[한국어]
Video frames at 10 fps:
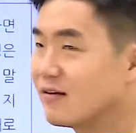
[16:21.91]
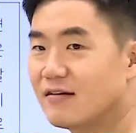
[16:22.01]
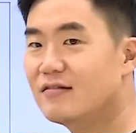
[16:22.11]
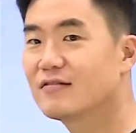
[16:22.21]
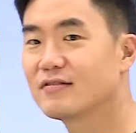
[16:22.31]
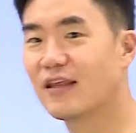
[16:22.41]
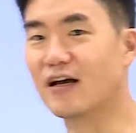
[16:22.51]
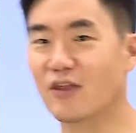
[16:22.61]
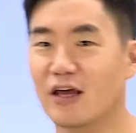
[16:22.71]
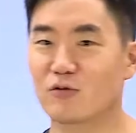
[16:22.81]
어?
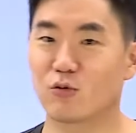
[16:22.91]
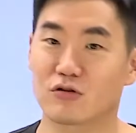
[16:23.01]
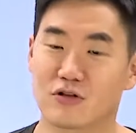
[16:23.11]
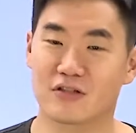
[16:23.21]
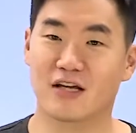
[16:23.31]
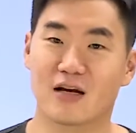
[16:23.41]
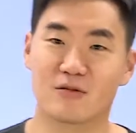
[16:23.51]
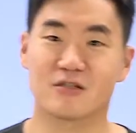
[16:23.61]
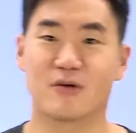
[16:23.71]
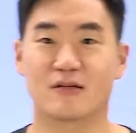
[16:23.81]
내가 되게 도덕적인
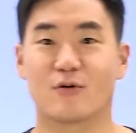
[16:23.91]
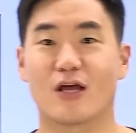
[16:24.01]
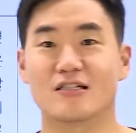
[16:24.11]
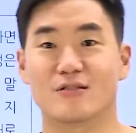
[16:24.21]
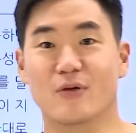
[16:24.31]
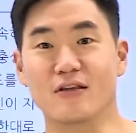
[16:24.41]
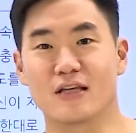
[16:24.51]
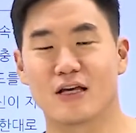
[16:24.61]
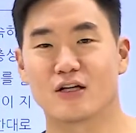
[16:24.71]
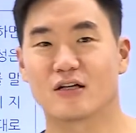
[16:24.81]
사람이지만 뭐 예를 들면
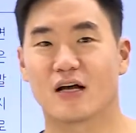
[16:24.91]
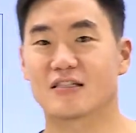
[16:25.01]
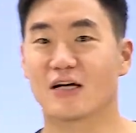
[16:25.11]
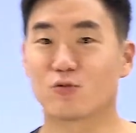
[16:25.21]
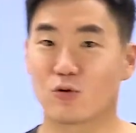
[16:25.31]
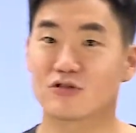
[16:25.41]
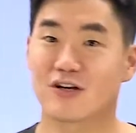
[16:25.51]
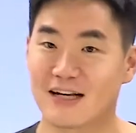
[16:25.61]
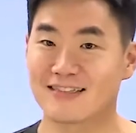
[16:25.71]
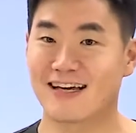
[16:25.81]
아, 제가
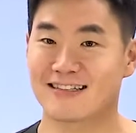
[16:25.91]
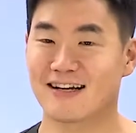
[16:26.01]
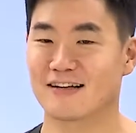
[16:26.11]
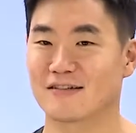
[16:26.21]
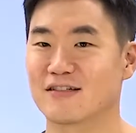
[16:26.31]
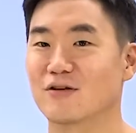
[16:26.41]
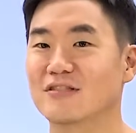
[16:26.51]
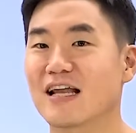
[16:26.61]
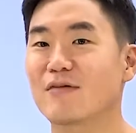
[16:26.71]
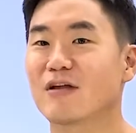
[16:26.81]
도덕적이라는 게 아니라 그런
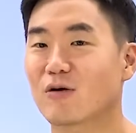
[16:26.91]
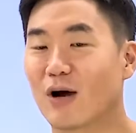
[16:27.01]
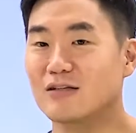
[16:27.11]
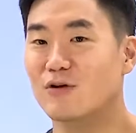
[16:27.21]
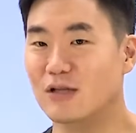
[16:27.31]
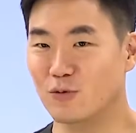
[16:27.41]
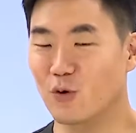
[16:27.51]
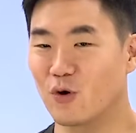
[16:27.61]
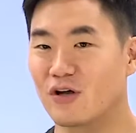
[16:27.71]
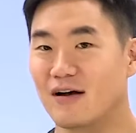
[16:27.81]
사람이라고
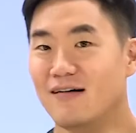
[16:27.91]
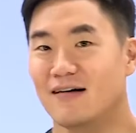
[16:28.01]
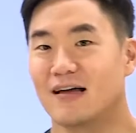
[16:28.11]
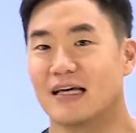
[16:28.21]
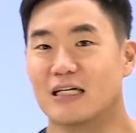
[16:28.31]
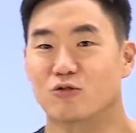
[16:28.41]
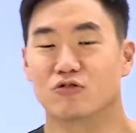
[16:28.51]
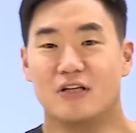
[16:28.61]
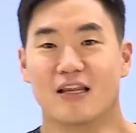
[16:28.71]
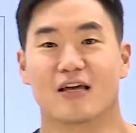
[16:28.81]
하더라도 어?
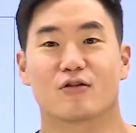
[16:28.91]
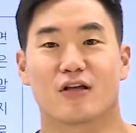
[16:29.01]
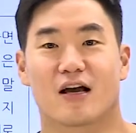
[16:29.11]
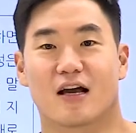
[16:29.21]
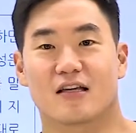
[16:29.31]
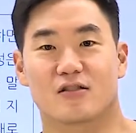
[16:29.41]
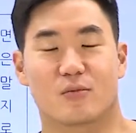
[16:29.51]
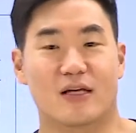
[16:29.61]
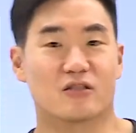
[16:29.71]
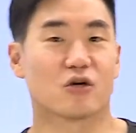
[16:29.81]
군대나 이런 데 가게 돼서
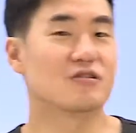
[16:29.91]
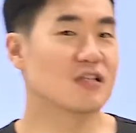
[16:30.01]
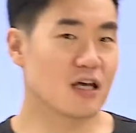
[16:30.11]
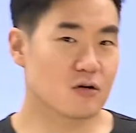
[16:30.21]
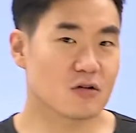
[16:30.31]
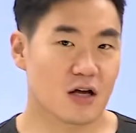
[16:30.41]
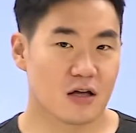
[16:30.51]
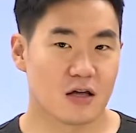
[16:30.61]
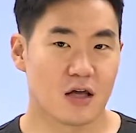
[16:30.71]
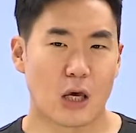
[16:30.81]
만약에 전쟁이 일어나
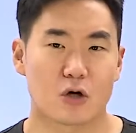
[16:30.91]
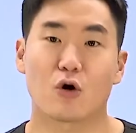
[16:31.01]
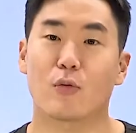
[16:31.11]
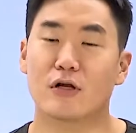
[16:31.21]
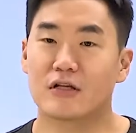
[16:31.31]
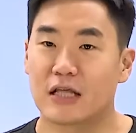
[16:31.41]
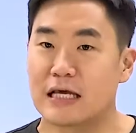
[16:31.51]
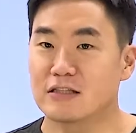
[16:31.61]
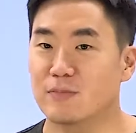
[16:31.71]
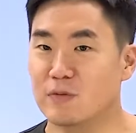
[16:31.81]
그러면은
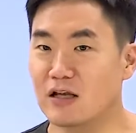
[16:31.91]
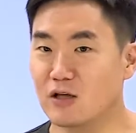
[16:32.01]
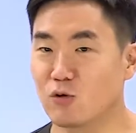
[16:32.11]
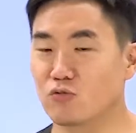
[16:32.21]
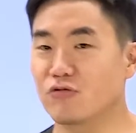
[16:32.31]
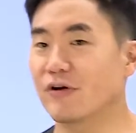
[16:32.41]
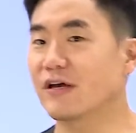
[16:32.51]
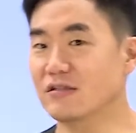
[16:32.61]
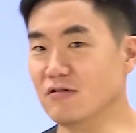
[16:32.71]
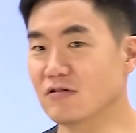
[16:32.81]
집단의 요구에
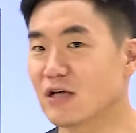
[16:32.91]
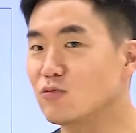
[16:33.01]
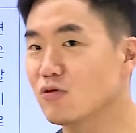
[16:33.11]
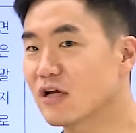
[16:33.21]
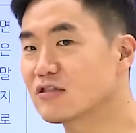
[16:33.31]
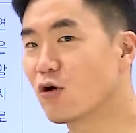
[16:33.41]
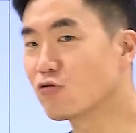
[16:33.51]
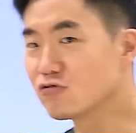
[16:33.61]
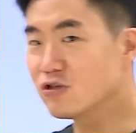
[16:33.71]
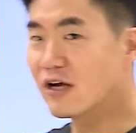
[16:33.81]
의해서 나도 모르게
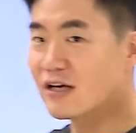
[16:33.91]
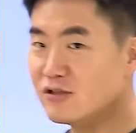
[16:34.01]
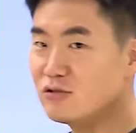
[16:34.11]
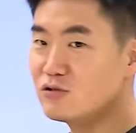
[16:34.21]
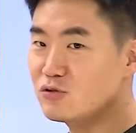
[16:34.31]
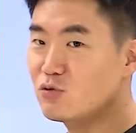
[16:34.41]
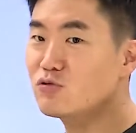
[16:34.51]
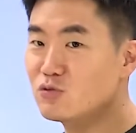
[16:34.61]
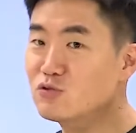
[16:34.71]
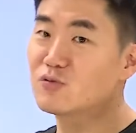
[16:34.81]
적군을 향해서
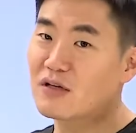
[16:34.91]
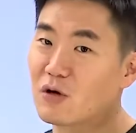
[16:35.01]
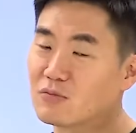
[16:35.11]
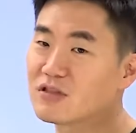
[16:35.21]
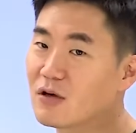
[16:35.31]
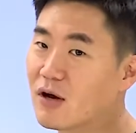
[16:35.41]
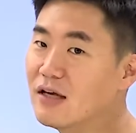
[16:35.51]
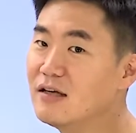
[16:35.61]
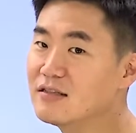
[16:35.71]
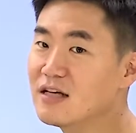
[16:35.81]
총을 쏠 수밖에 없는
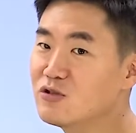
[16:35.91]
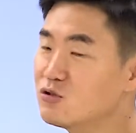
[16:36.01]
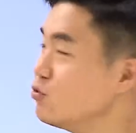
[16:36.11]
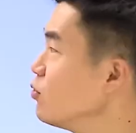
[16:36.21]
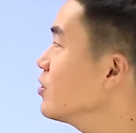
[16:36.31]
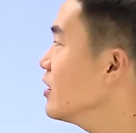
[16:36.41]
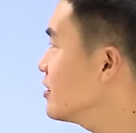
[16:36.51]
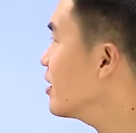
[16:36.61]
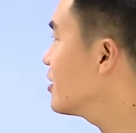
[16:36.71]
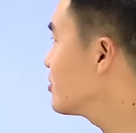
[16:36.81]
상황이 생길 수도
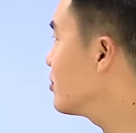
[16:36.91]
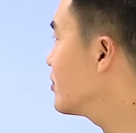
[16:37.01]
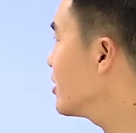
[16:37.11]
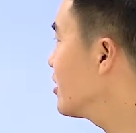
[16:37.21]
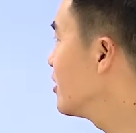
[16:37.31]
있다는 겁니다.